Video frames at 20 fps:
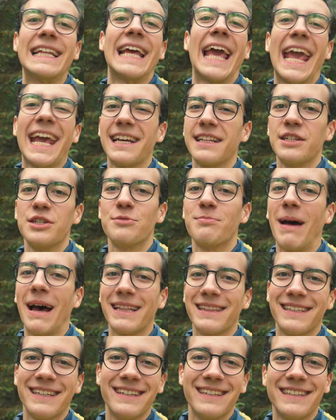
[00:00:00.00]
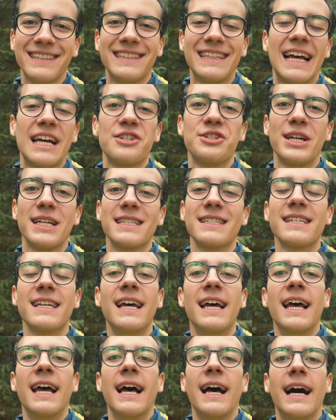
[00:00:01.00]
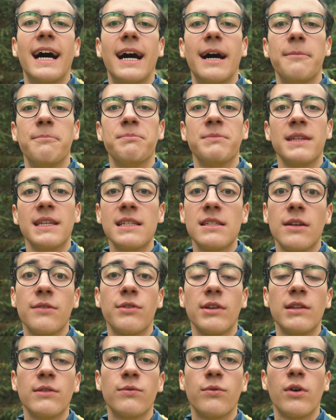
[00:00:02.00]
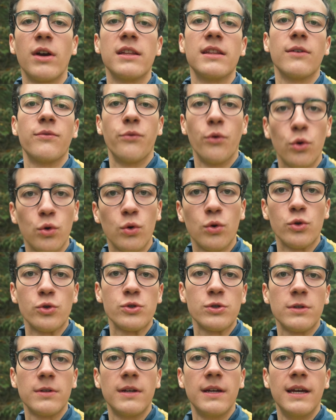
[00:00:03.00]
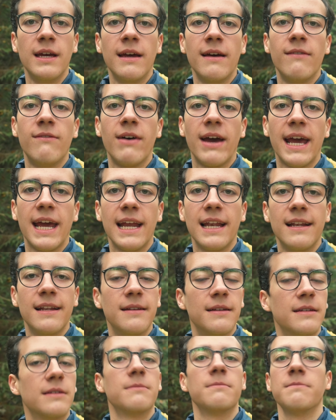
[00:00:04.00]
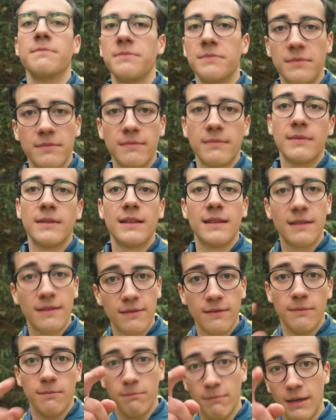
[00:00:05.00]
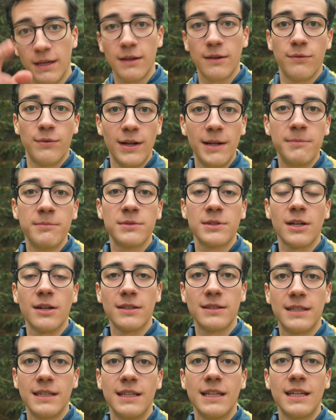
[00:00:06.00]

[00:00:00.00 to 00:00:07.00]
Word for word: eine eigene Sparte, na Scherz, ähm, ist auf jeden Fall der Fokus, weil mich filmt gerade die